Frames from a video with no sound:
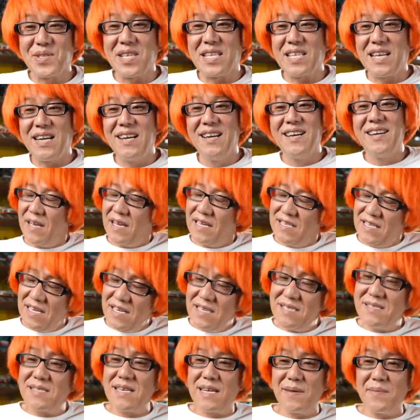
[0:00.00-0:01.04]
ただ減り
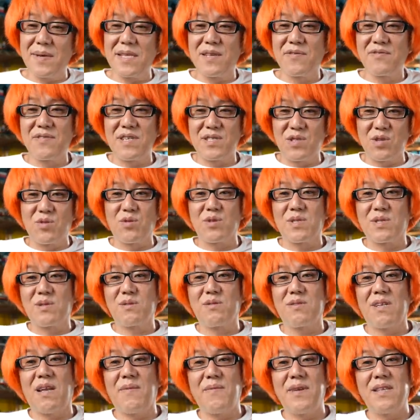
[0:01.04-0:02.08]
率がまだ福井はちょっと
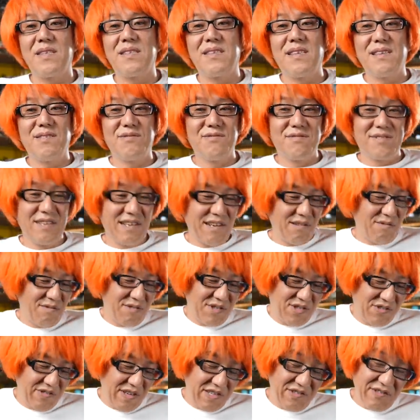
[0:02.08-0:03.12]
少なめっていうんでね、こ
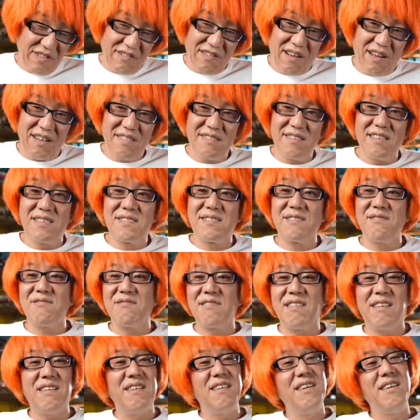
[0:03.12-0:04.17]
うじわじわと上がったんですけど
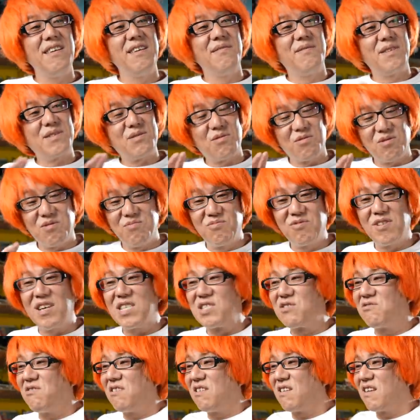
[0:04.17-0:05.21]
ね、まあ、その
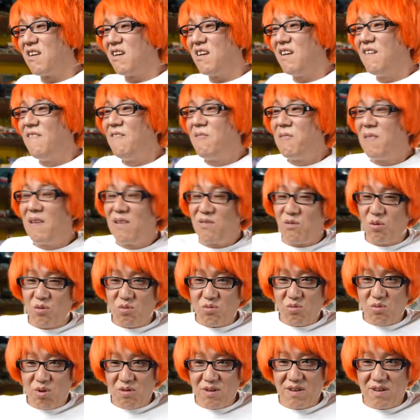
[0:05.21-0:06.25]
昔はね、鳥
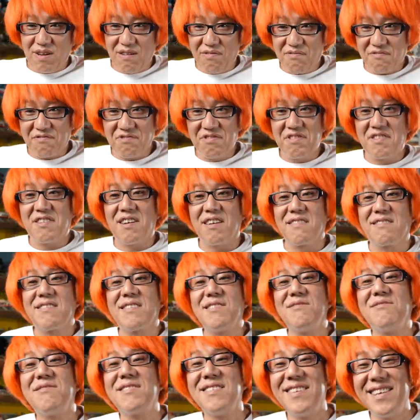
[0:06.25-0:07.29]
取か福井かって
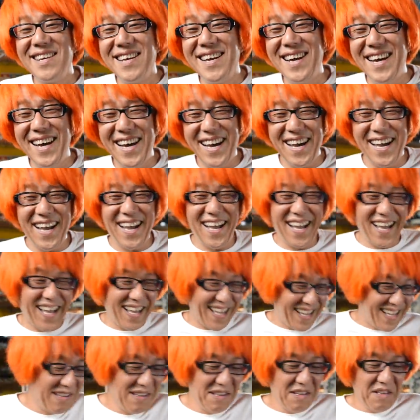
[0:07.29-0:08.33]
いうんでね
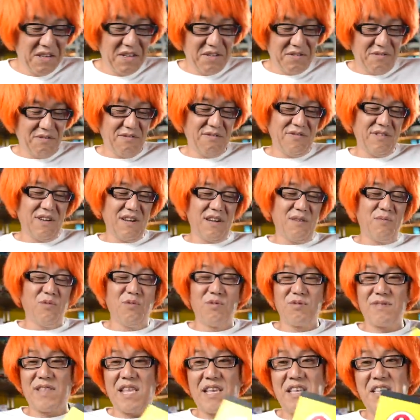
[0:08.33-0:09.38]
もうなんか
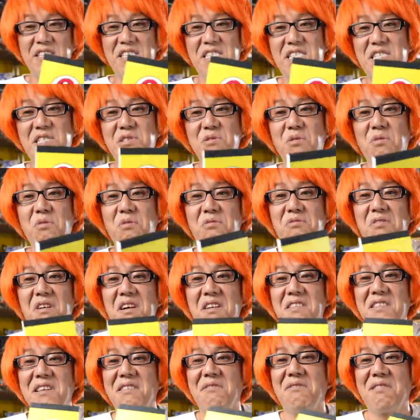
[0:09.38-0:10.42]
もう敵に塩を送ら
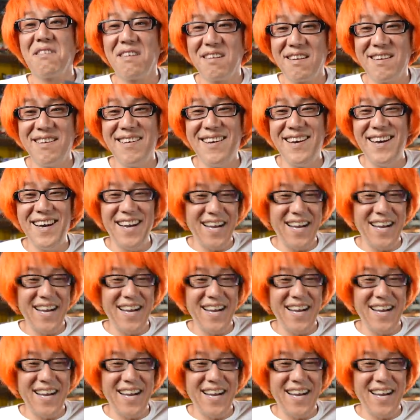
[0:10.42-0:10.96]
れたようなね